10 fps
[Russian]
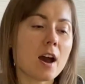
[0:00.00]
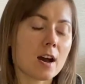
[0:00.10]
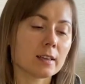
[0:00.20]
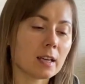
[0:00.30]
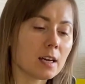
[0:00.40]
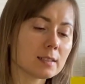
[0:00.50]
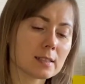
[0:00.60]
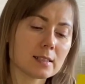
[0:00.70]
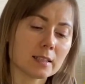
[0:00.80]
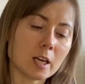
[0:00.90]
она
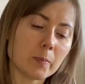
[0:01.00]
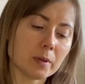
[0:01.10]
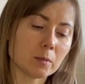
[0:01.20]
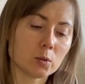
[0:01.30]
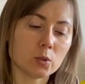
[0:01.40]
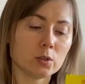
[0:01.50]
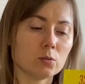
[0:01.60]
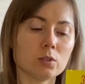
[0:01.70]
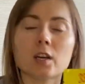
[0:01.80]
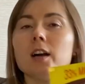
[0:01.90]
создала прям какой-то
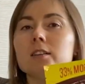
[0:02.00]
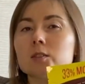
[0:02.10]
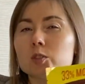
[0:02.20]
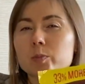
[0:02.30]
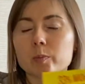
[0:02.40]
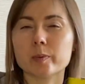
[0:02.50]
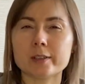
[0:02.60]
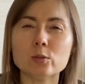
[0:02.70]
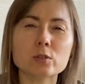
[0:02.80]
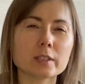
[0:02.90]
уникальный
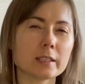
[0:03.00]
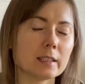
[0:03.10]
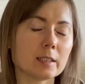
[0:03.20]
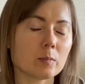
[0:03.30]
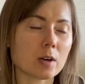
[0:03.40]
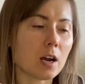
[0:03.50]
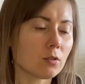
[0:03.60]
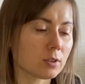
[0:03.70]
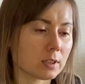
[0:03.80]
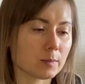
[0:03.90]
суперпродукт, какие-то
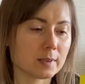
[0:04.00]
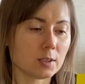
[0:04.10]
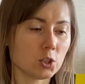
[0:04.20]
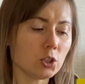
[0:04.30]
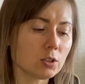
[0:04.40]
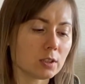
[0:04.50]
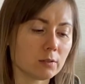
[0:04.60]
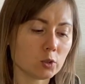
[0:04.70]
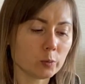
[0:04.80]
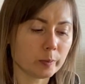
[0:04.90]
брауни там с начинкой,
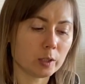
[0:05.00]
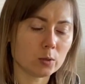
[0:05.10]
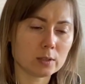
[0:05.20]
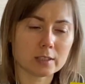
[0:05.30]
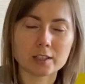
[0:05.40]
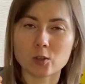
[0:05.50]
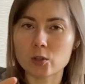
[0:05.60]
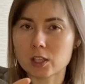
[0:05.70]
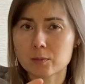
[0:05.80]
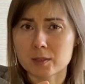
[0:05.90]
вот по ее
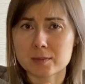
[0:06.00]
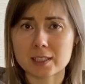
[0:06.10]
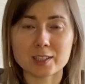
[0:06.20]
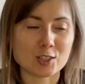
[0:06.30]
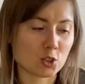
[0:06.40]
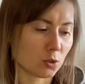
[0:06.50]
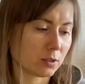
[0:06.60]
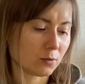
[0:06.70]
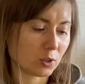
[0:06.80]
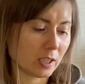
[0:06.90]
технологиям там делали
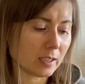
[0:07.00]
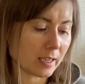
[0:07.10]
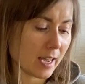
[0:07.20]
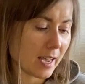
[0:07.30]
что-то вот это,